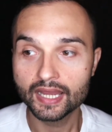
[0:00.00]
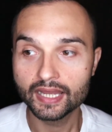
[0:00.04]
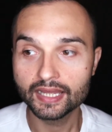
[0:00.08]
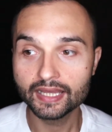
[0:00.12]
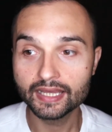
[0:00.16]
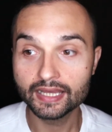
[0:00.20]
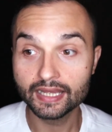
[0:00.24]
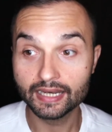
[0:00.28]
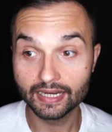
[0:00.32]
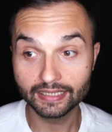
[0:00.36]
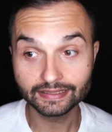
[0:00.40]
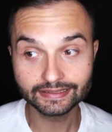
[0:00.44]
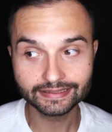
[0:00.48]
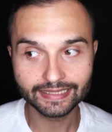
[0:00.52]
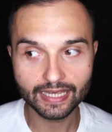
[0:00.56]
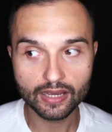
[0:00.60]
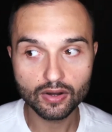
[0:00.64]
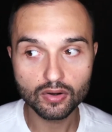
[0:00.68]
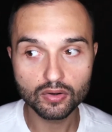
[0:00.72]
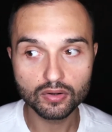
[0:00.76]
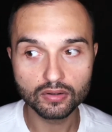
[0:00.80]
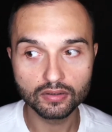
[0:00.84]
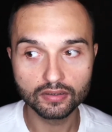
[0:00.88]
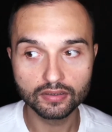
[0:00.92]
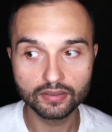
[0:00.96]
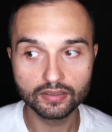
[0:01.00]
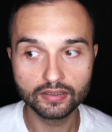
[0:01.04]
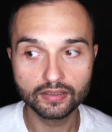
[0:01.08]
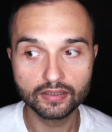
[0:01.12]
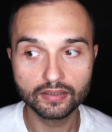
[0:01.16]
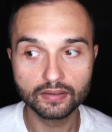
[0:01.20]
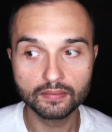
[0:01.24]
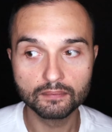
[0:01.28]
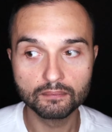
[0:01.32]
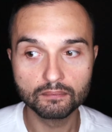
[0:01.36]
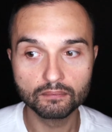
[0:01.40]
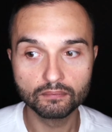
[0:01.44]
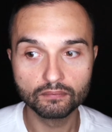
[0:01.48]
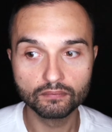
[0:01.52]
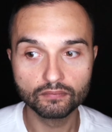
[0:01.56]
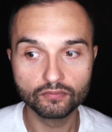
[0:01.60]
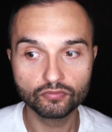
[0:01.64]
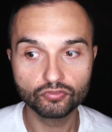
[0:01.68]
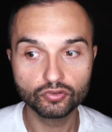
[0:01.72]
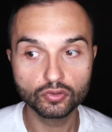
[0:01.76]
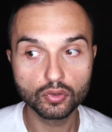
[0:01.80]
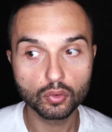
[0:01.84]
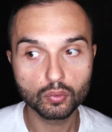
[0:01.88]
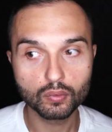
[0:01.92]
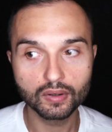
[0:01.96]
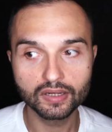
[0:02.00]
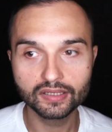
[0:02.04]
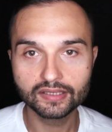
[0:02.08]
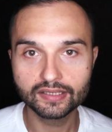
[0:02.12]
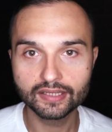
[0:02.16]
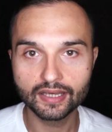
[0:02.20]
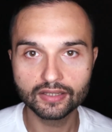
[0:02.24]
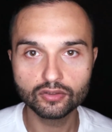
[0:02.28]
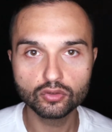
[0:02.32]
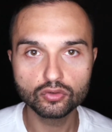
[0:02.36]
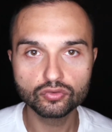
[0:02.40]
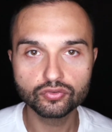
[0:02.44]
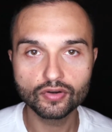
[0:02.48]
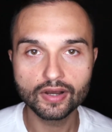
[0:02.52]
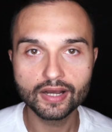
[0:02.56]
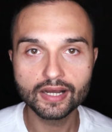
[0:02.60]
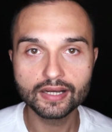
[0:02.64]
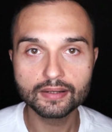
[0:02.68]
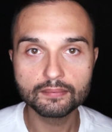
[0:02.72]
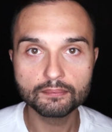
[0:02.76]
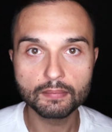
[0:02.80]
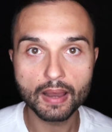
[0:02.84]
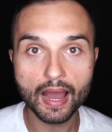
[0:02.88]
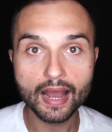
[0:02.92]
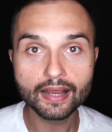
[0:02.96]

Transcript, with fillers: E la SEO, um, ehm, fino a qualche anno fa,